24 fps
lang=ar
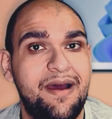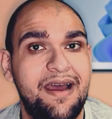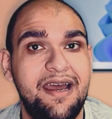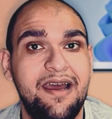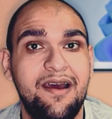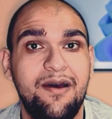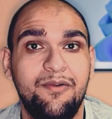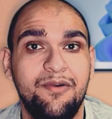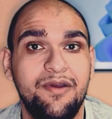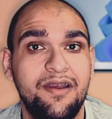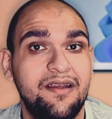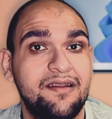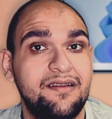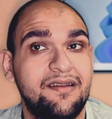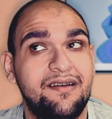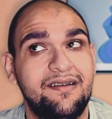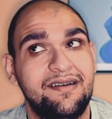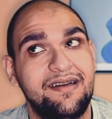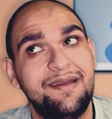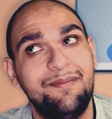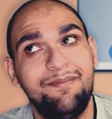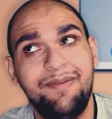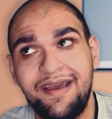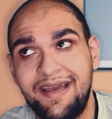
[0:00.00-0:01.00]
معاها
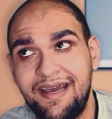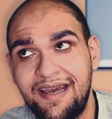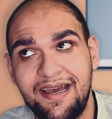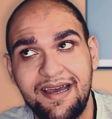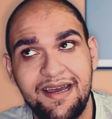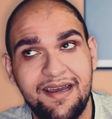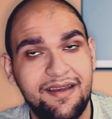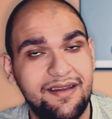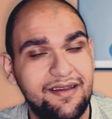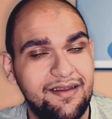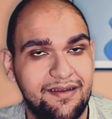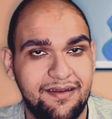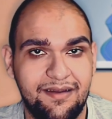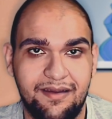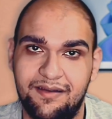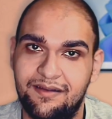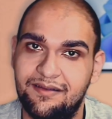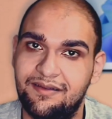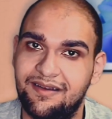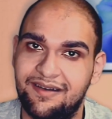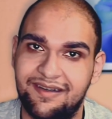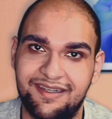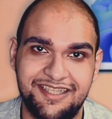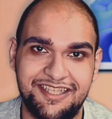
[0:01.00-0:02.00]
ويقدر يبيعها
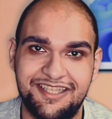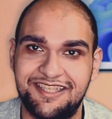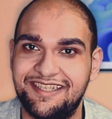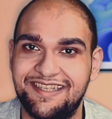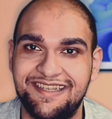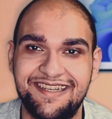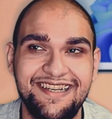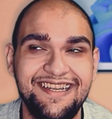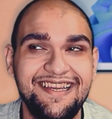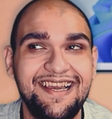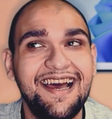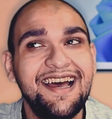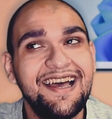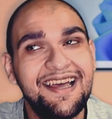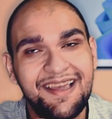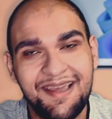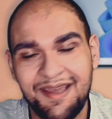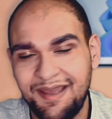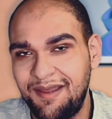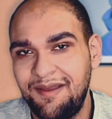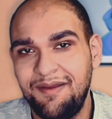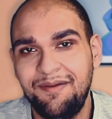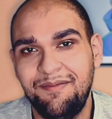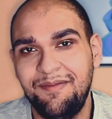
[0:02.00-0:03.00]
يقدر يشتريها
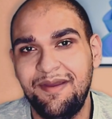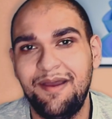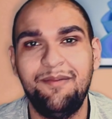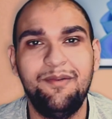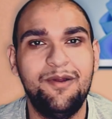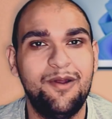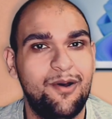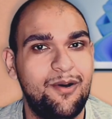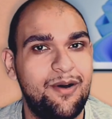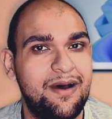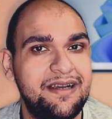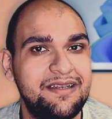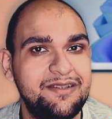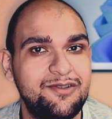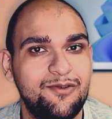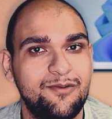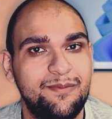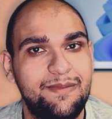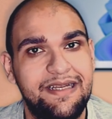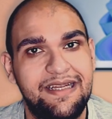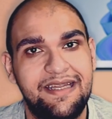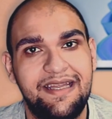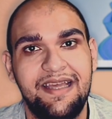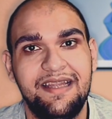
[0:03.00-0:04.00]
يعمل اللي هو
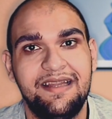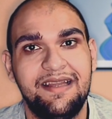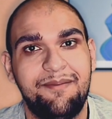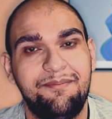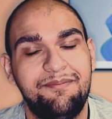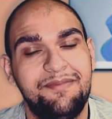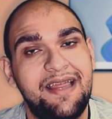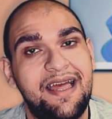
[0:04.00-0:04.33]
عايزه بالداتا